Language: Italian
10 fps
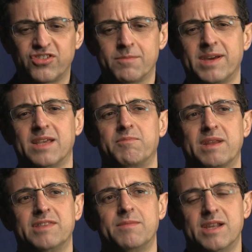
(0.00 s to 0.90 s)
ci appare
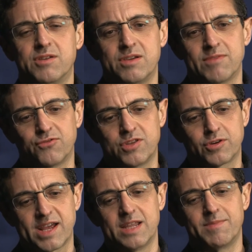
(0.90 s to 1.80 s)
prevedibile il linguaggio di
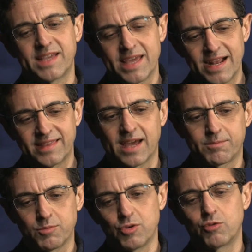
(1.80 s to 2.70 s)
Corelli? Perché in realtà
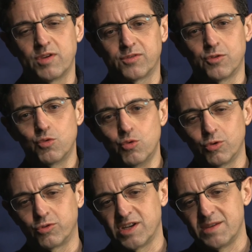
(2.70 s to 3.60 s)
proprio questo
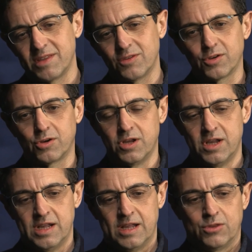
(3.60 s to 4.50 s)
culto alimentò
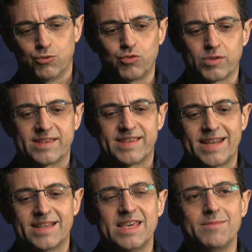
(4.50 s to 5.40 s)
tutta una
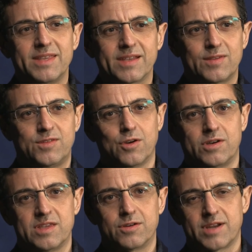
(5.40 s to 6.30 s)
serie di
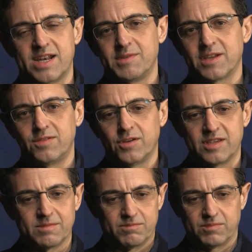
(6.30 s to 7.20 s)
imitazioni di Corelli,
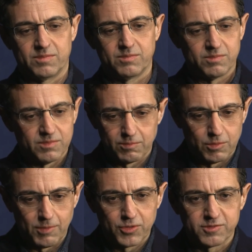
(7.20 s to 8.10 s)
imitazioni mm,
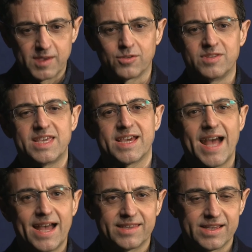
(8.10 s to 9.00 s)
molto spesso
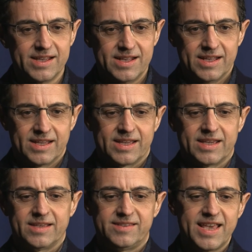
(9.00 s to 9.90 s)
dichiarate,
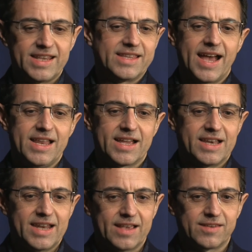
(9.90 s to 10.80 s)
eh, sia in Italia che
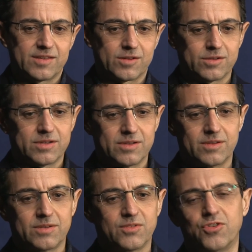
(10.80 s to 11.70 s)

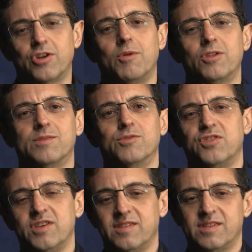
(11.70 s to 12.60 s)
all'estero. Eh, ci sono molti
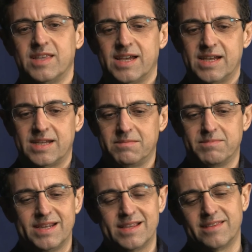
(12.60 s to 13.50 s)
musicisti da
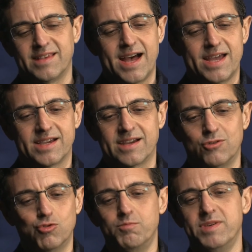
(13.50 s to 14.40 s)
Bellinzani a
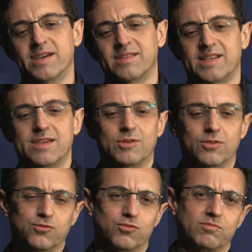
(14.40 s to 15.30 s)
Galuppi che
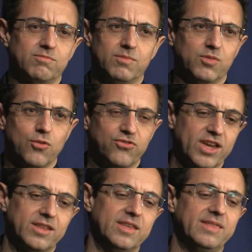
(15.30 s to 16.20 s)
scrivono su, mh, mm,
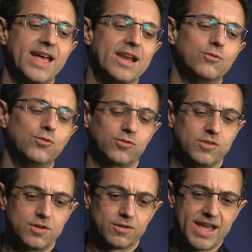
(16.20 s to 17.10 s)
concerti nel gusto
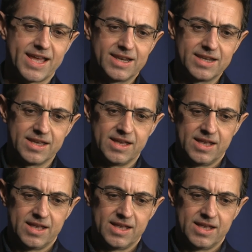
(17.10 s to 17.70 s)
di Corelli,